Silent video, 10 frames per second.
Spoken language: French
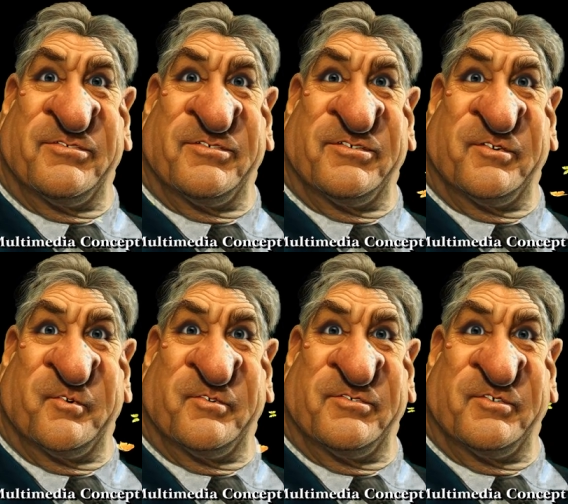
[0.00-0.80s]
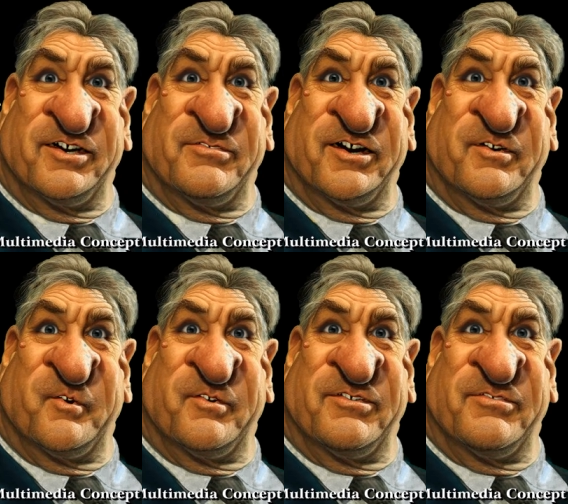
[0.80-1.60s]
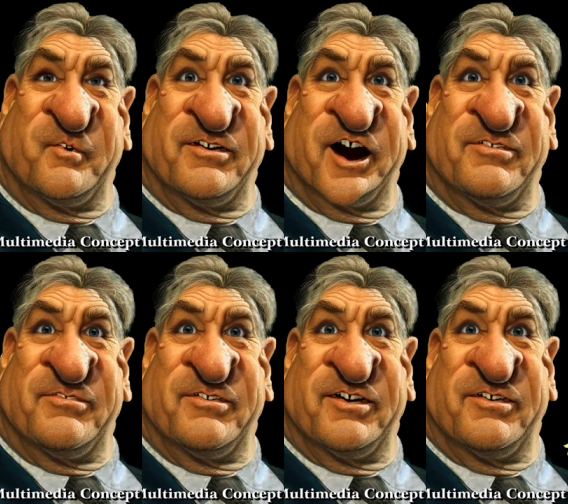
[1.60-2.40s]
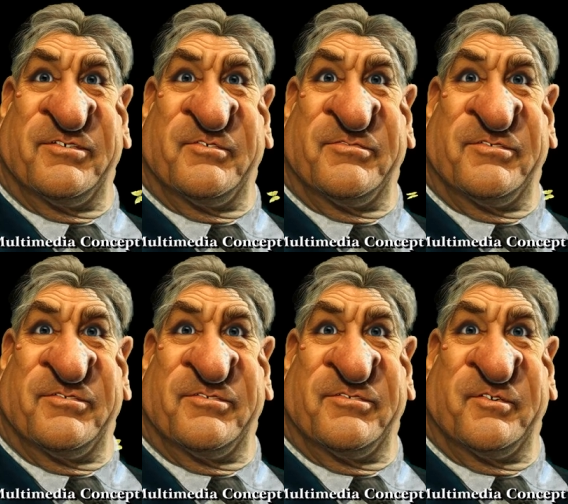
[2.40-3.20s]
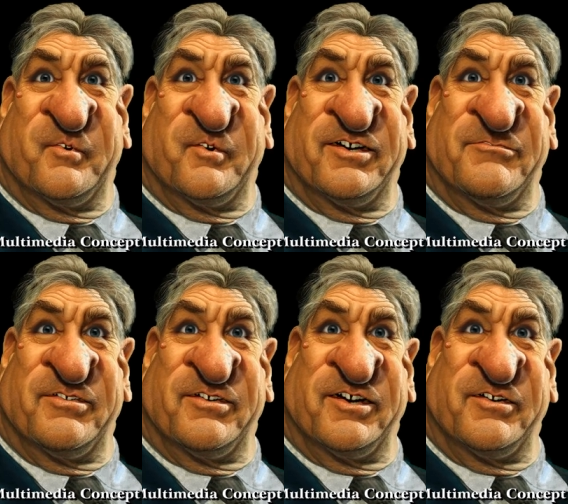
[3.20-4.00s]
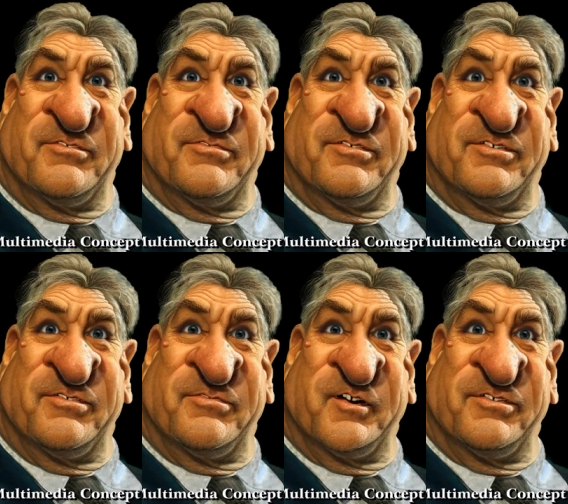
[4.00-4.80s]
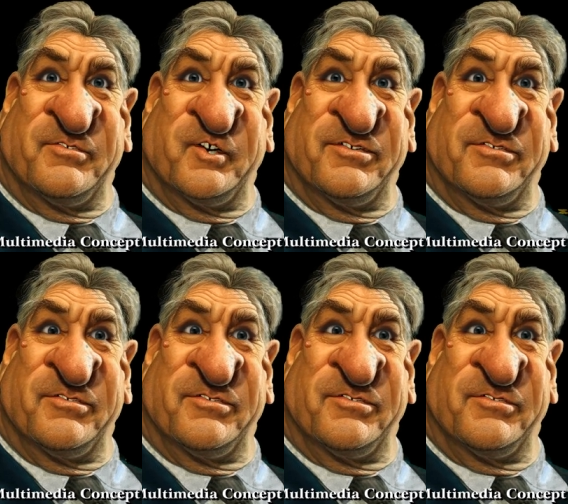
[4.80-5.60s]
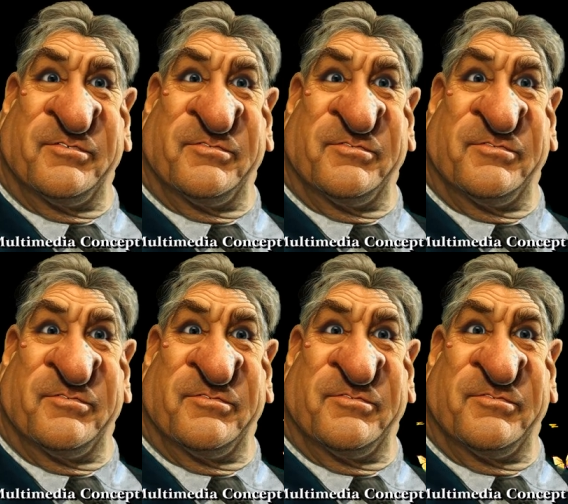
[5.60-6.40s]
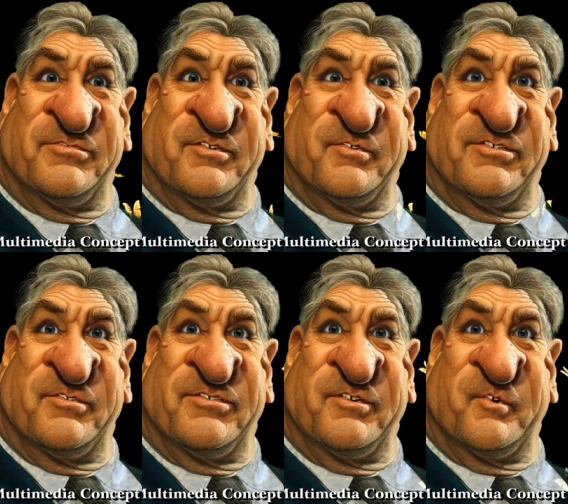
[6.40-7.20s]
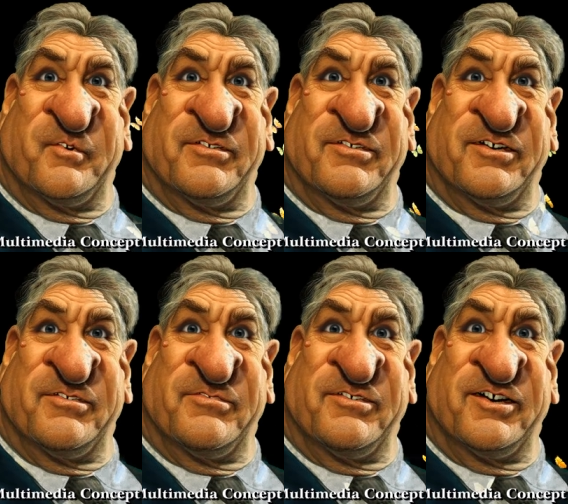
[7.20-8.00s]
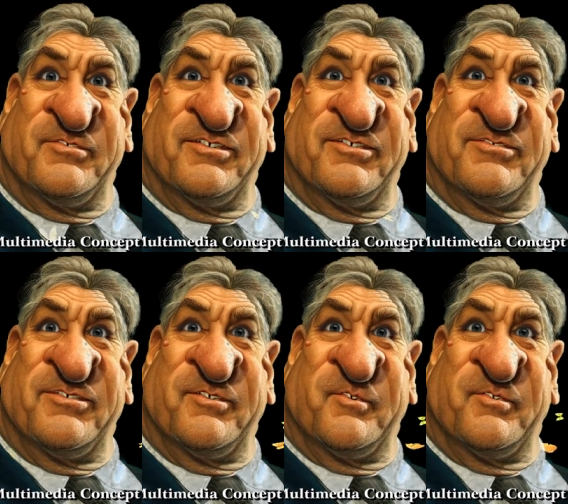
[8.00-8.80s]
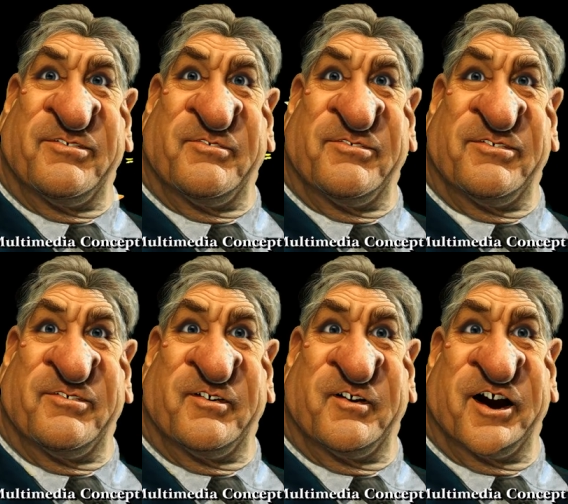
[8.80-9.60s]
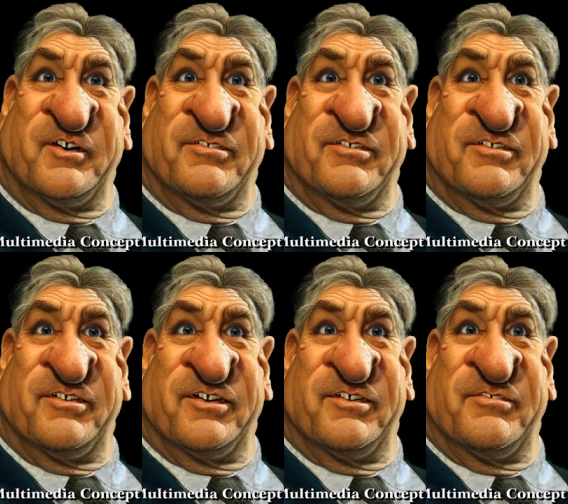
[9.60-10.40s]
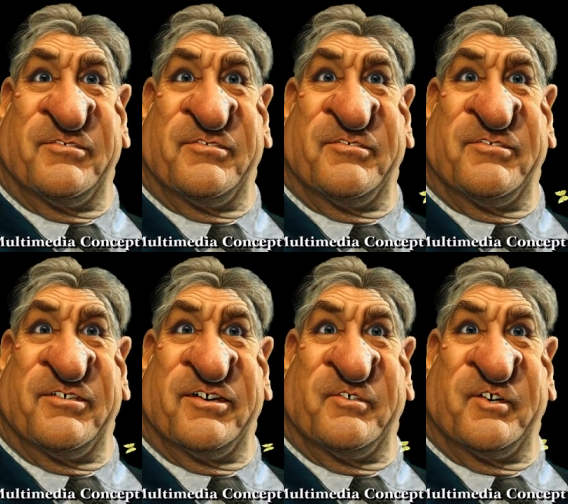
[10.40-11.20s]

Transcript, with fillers: Pouvons-nous contacter votre employeur actuel Si j'en avais un, je ne serais pas ici. Votre condition physique vous empêche-t-elle de soulever plus de 20 kg Ça